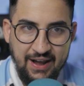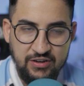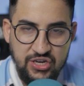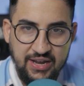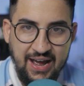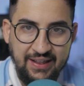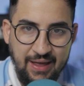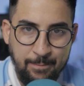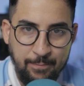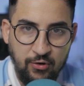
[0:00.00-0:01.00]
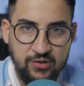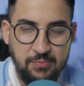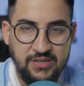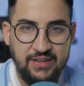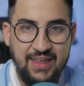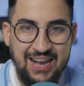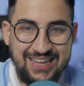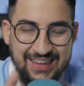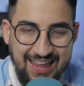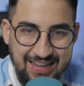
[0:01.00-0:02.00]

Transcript: para chegar na próxima janela